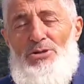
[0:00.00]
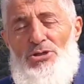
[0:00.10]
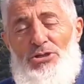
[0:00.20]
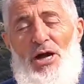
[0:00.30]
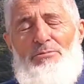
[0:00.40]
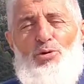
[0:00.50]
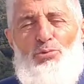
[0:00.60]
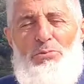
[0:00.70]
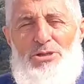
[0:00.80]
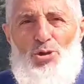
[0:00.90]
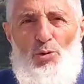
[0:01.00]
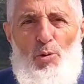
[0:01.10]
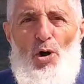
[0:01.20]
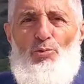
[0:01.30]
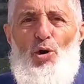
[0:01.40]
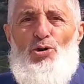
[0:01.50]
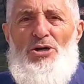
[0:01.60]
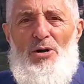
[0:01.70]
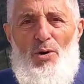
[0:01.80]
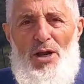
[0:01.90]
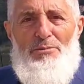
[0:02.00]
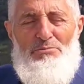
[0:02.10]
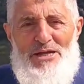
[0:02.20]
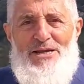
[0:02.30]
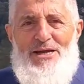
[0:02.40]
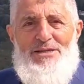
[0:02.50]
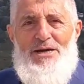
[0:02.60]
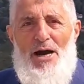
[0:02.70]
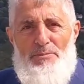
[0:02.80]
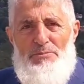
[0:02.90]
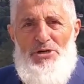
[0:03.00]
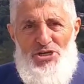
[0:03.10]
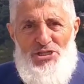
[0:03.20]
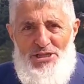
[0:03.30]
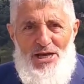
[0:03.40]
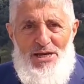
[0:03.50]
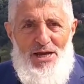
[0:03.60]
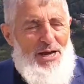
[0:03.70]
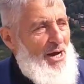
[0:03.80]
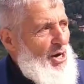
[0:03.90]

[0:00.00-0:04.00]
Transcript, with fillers: İstanbul metropol bölge olan bir yerde kapımı kilitleyerek